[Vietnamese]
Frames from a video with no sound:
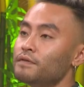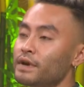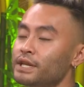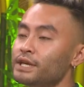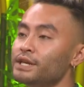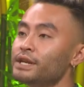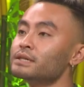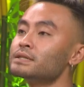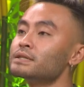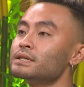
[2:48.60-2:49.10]
vậy
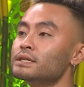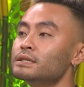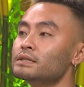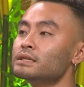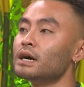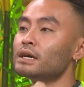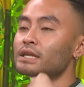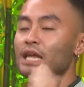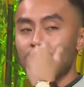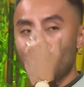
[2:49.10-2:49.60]
thì Dustin
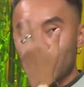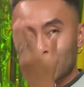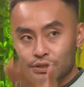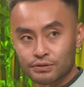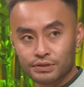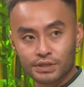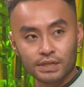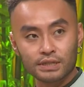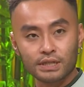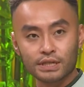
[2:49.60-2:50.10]
ờ, thay mặt
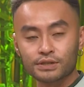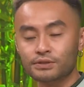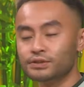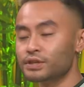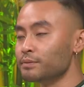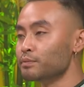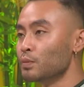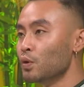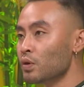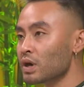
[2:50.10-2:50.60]
chương trình thì chương
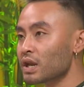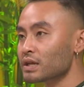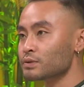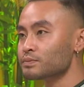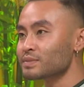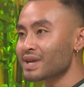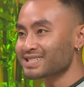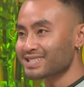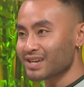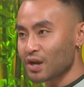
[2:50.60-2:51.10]
trình muốn là
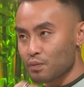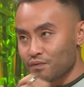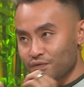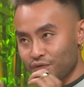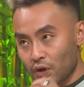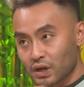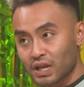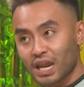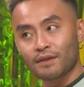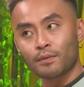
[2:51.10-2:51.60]
chúng ta sẽ cùng
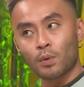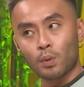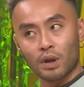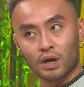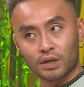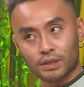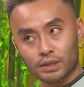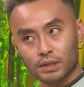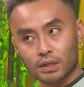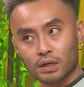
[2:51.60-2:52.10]
vote lại một
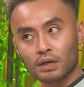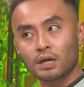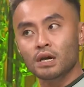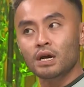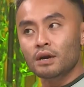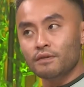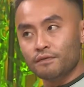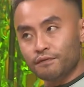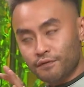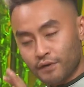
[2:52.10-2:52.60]
lần nữa
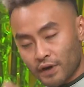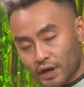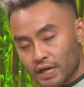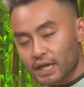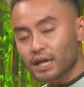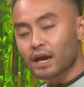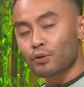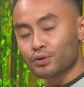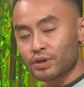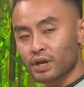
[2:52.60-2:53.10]
với
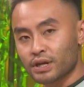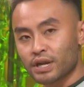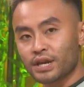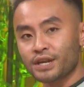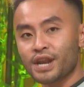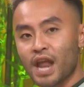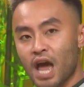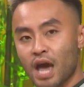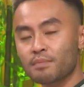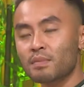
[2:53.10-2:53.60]
cái câu nhận định
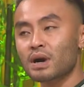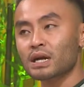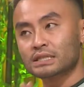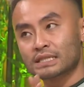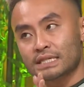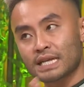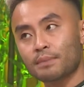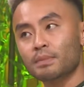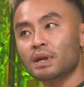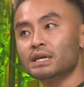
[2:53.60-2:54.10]
okay, để okay.
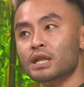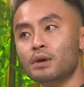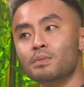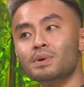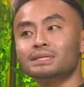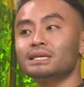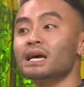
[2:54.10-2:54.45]
mà xem là nếu mà